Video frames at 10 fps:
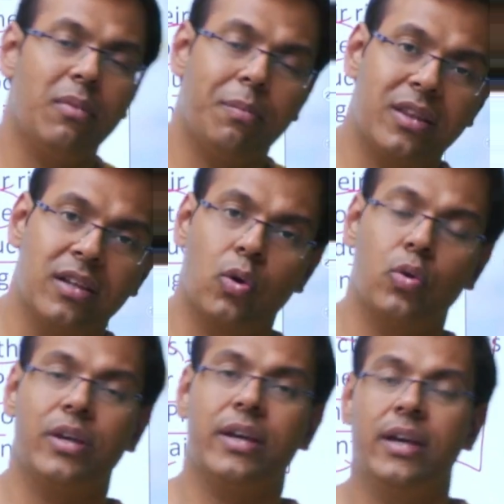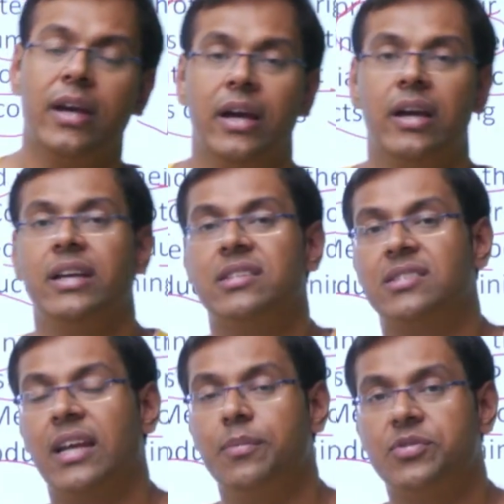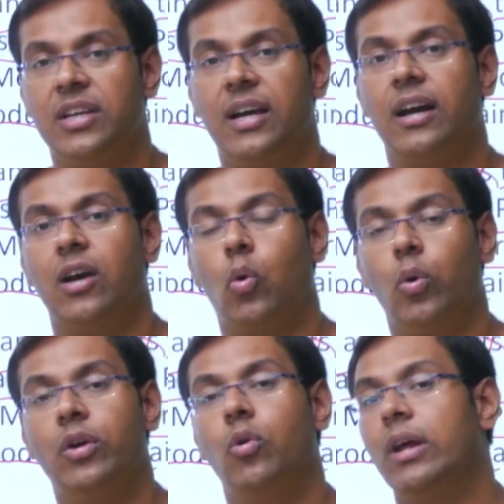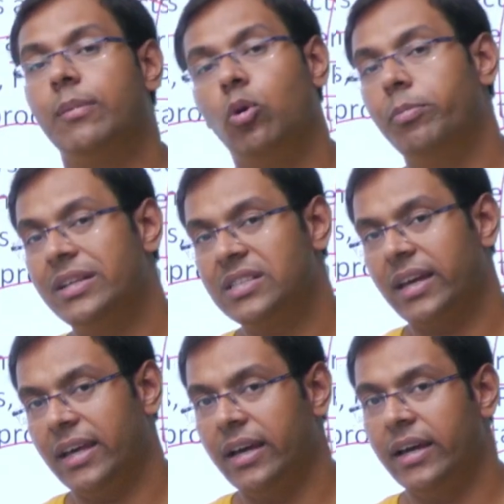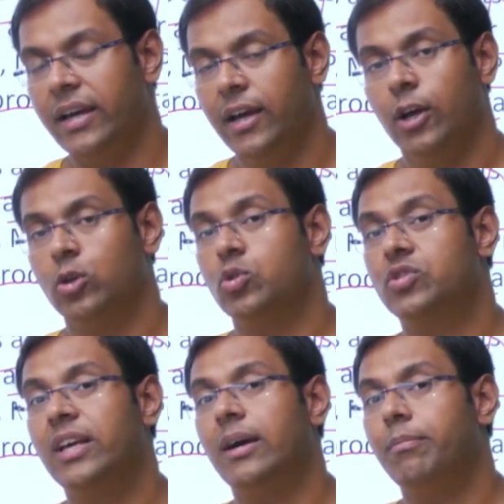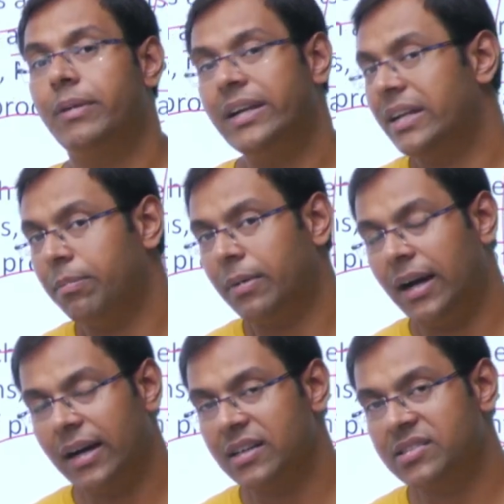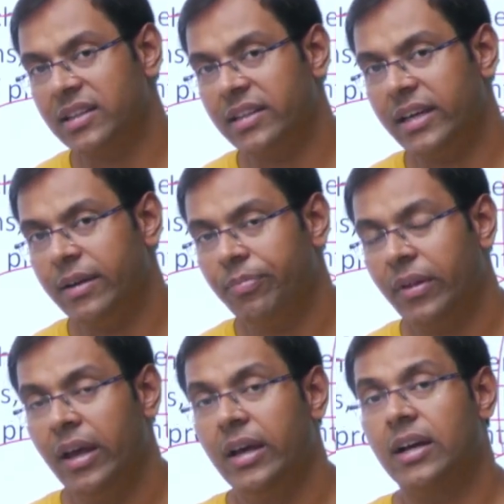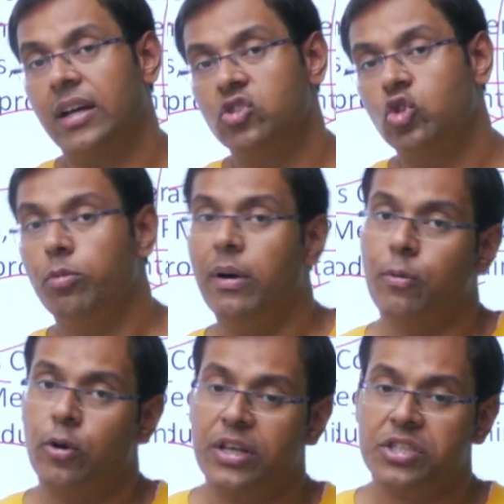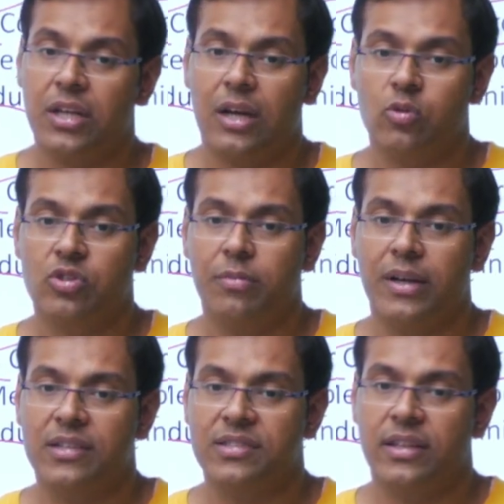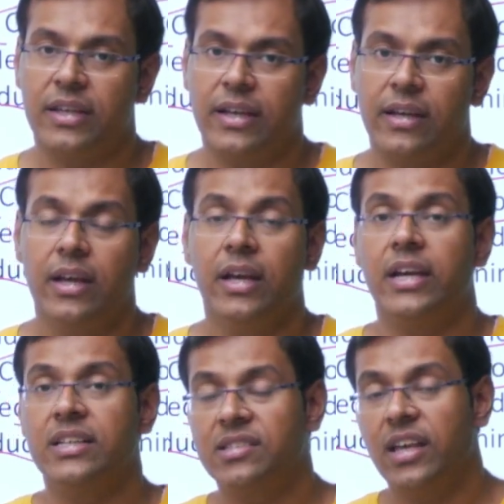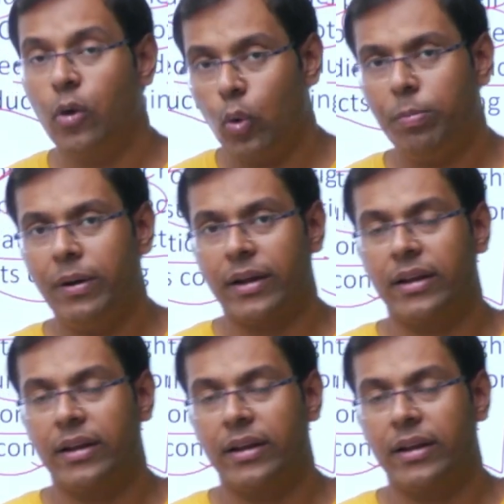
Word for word: में पत्थर होते हैं इस टाइप से अगर कोई गुड आपको बेचा गया है तो उसकी कंप्लेंट आप कहाँ कर सकते हैं कंज्यूमर प्रोटेक्शन काउंसिल में कर सकते हैं इसके ऊपर